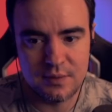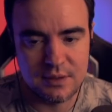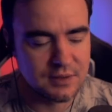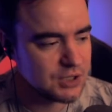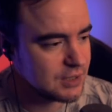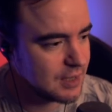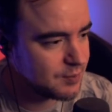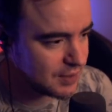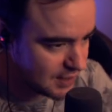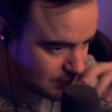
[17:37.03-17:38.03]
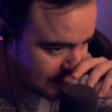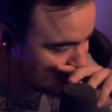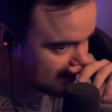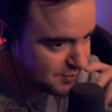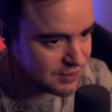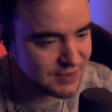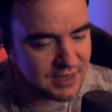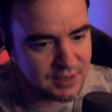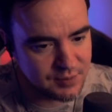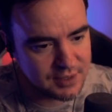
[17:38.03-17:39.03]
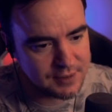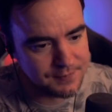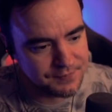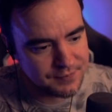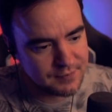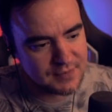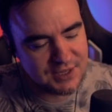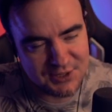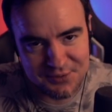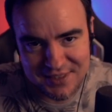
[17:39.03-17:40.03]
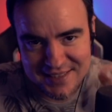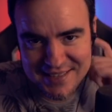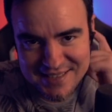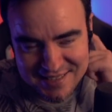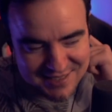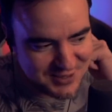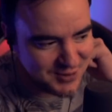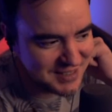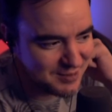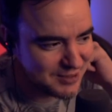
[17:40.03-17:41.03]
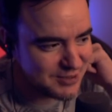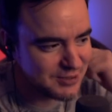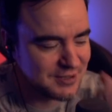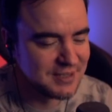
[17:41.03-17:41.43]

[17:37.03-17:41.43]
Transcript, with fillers: Это считаю пока небольшим первым взглядом таким часов на 10, или сколько там оно шло.